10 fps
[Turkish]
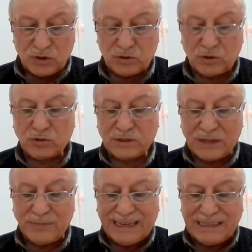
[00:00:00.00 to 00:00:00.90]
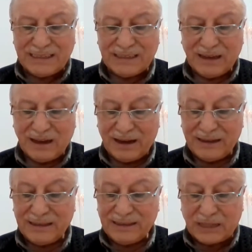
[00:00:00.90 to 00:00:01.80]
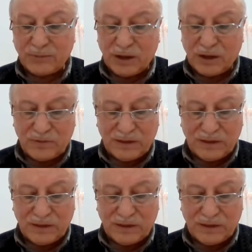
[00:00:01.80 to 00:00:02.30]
süslemek, aydınlatmak